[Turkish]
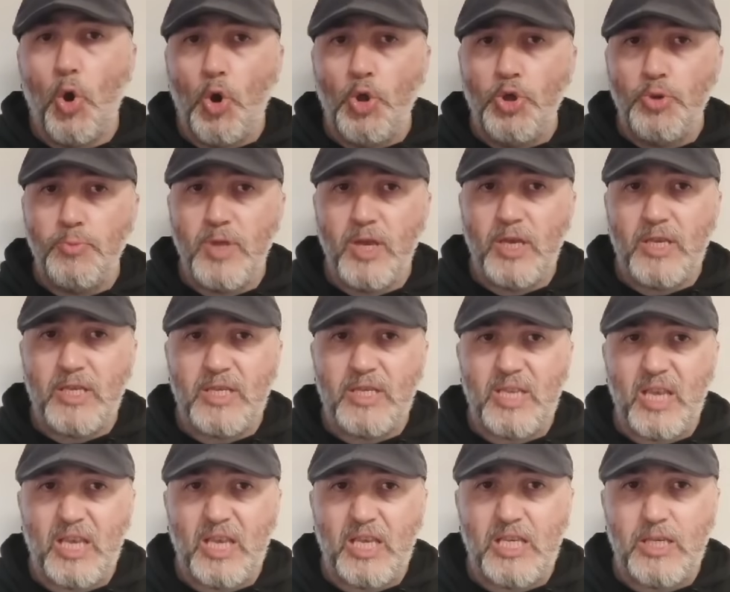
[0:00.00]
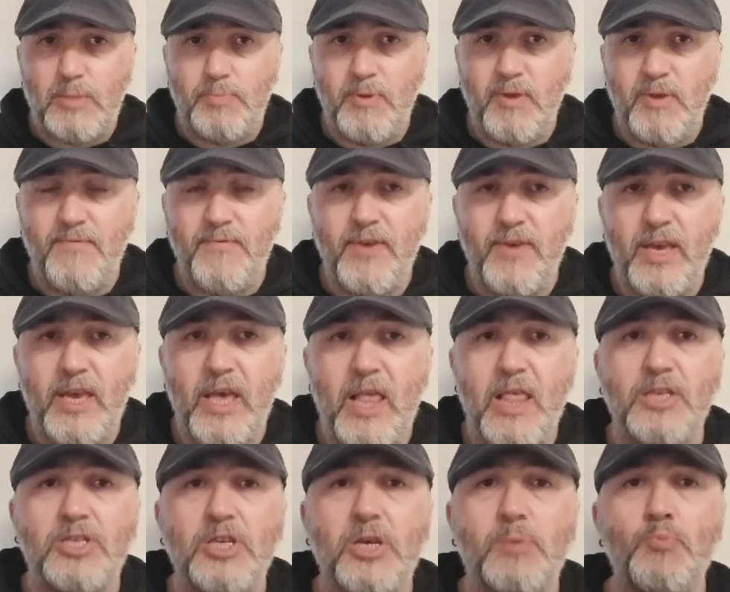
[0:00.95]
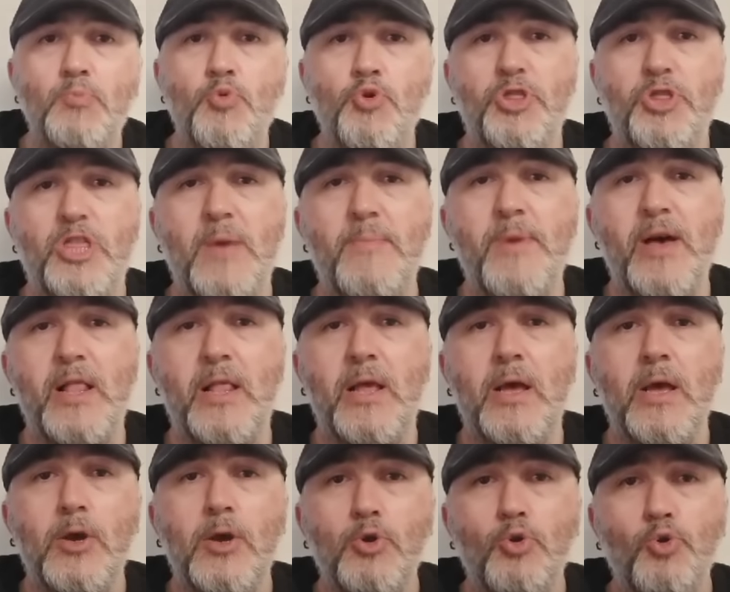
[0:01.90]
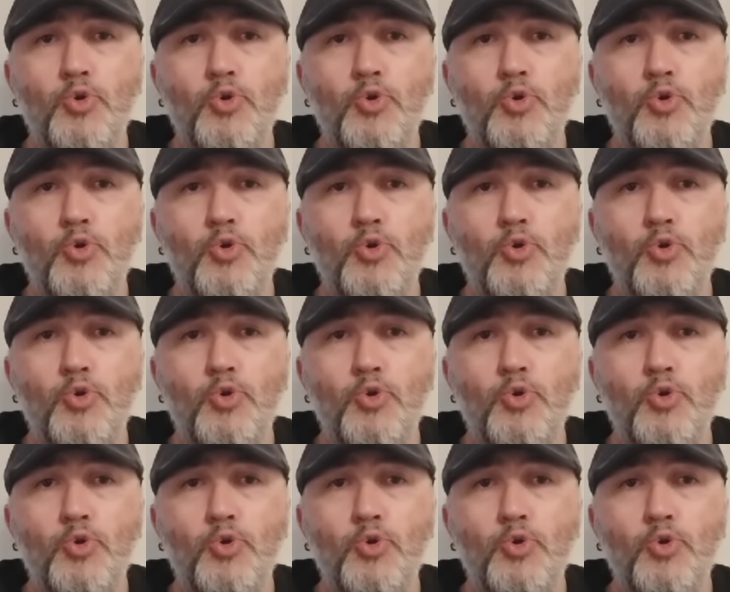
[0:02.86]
Önümdeki 8 bin ve gelecek muhtemel